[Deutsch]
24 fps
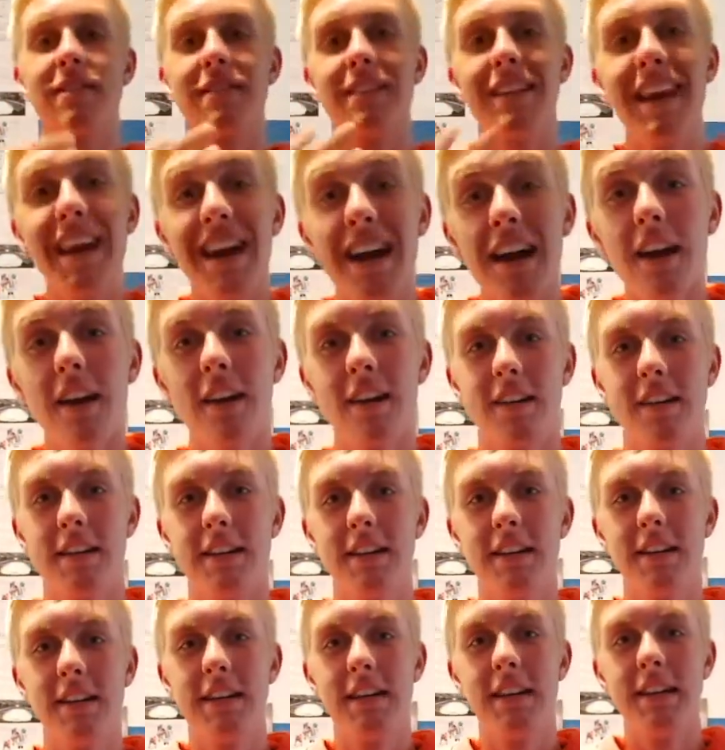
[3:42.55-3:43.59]
Der
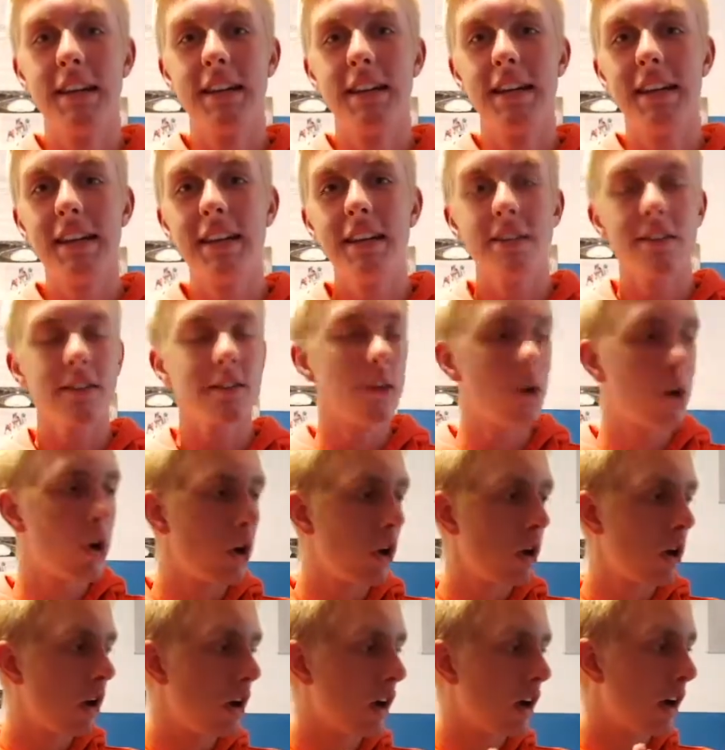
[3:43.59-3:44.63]
ist
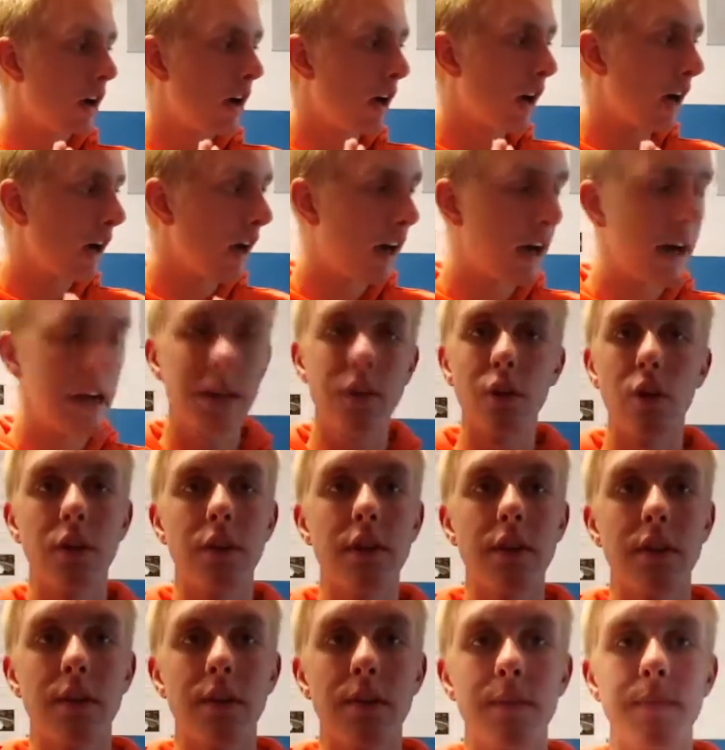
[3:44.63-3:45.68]

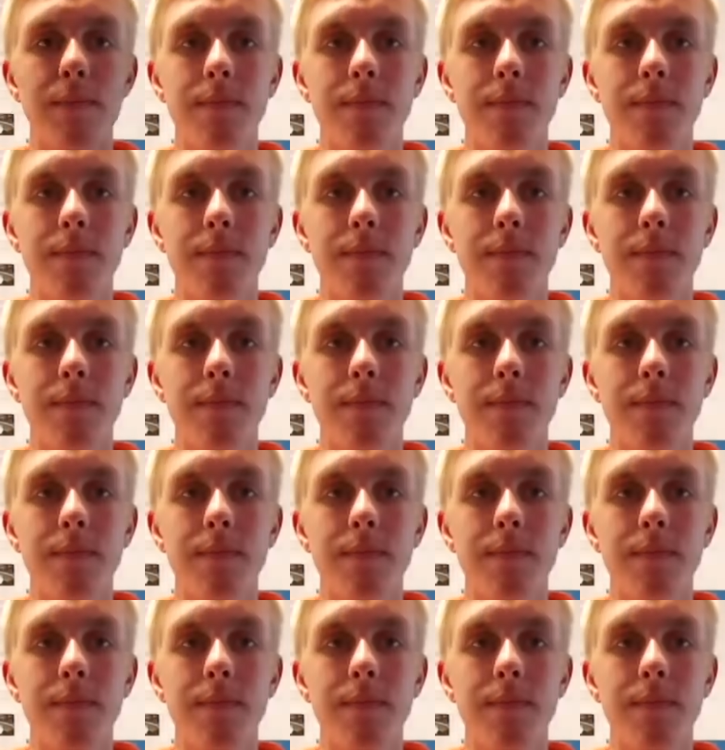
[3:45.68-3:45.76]
eindeutig